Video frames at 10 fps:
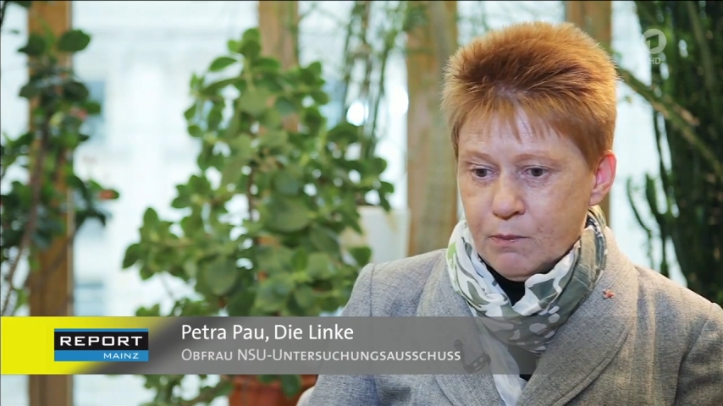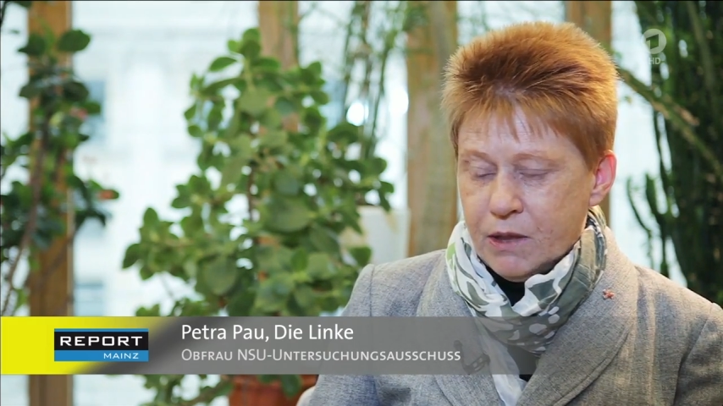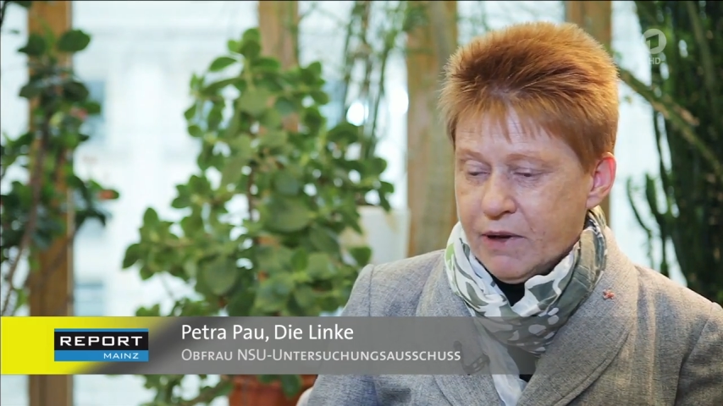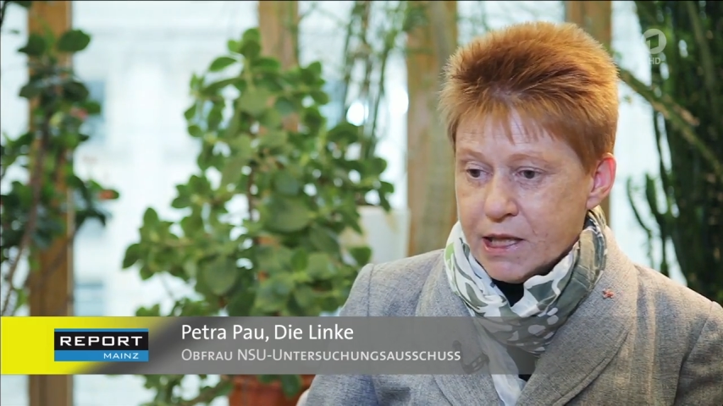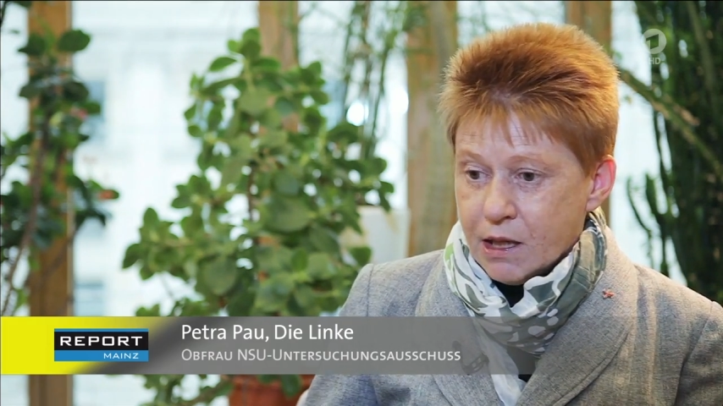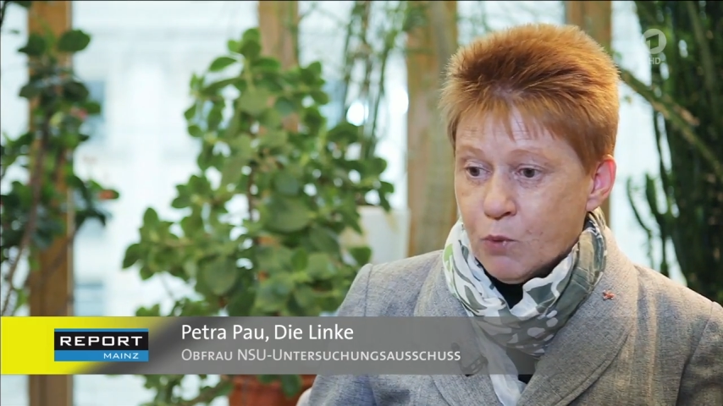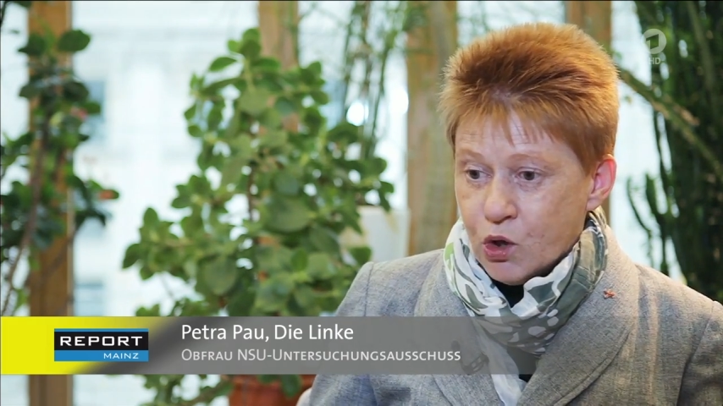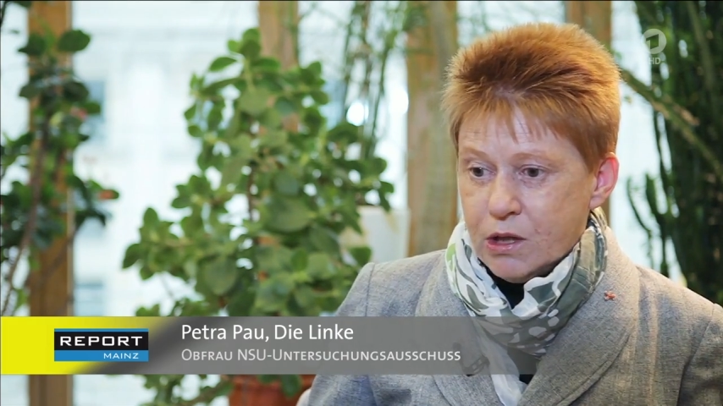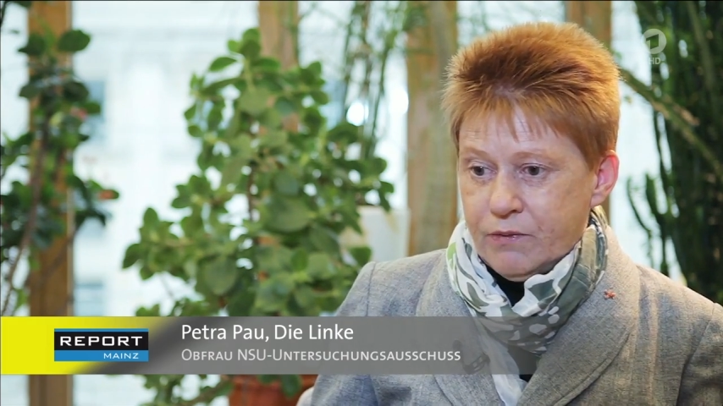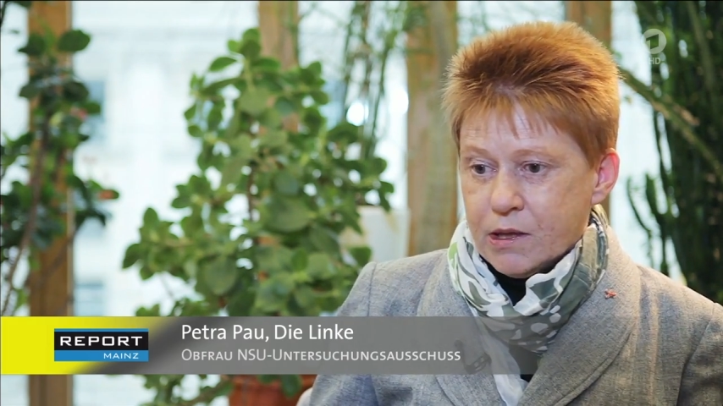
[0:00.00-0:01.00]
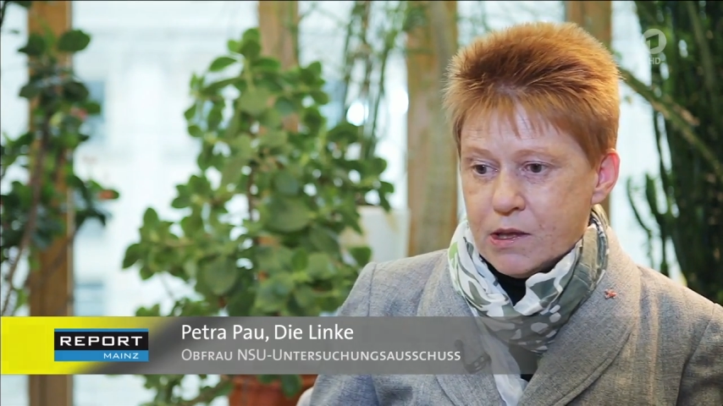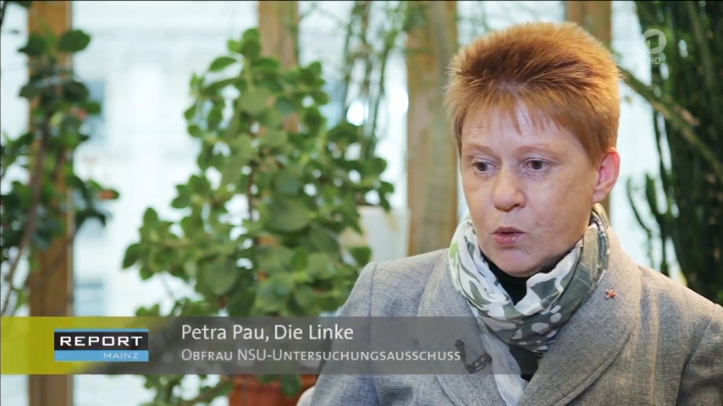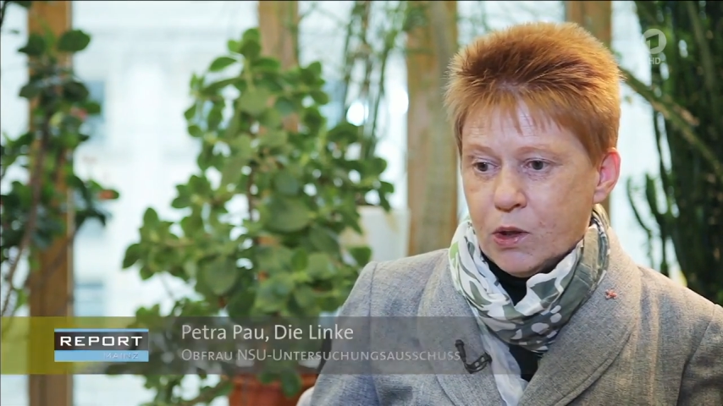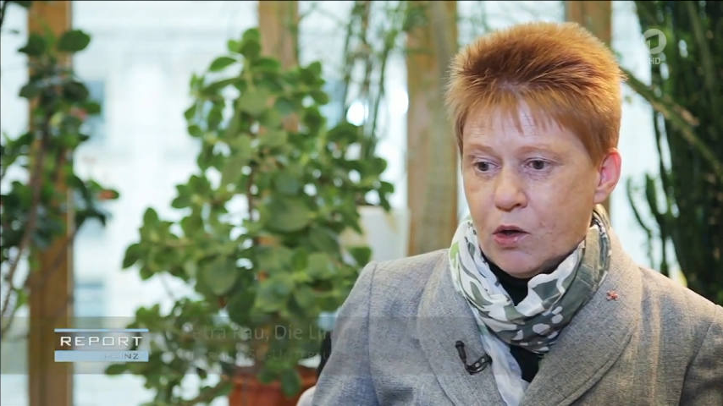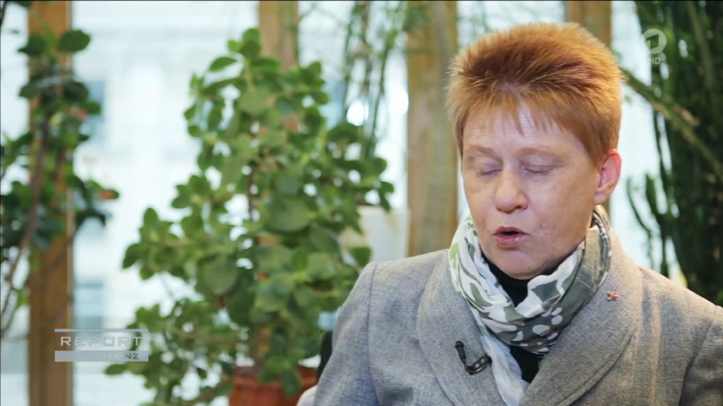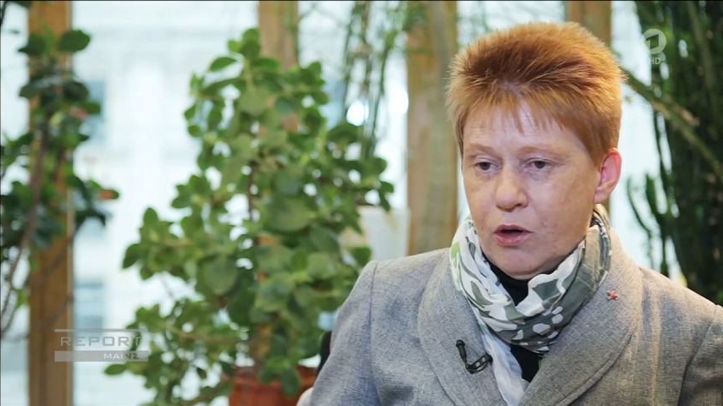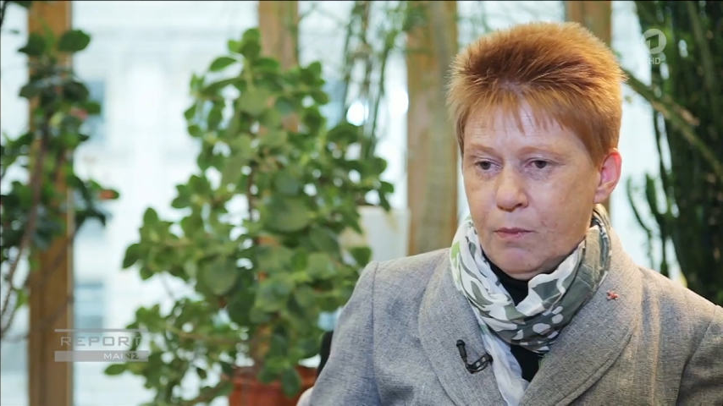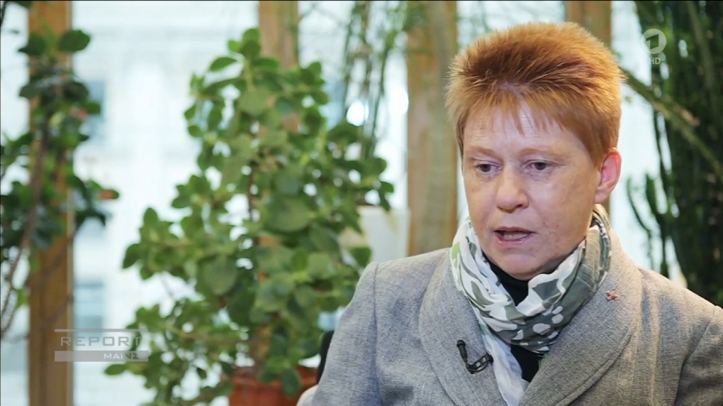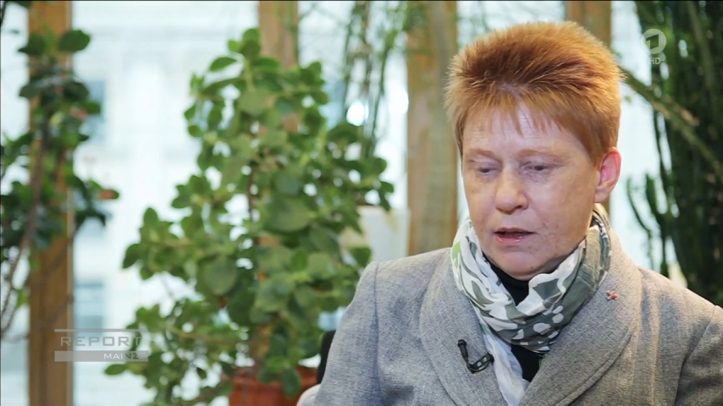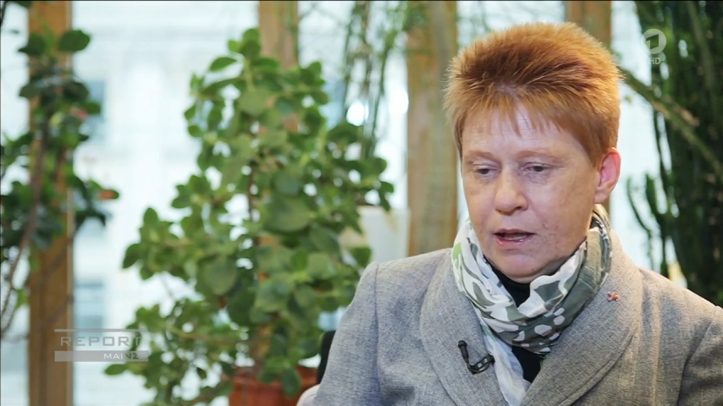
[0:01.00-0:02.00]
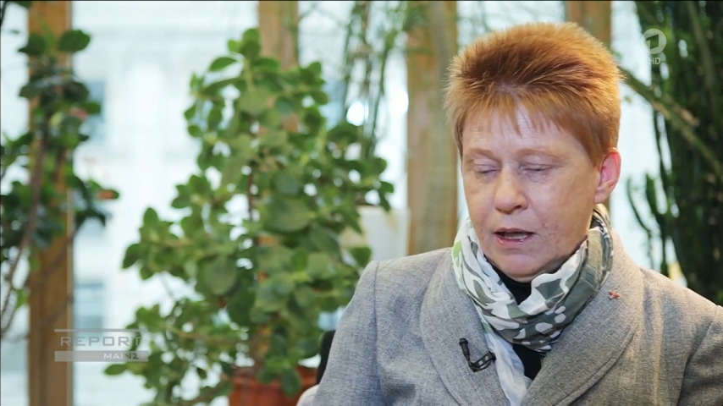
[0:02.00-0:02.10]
mit welcher Motivation auch immer,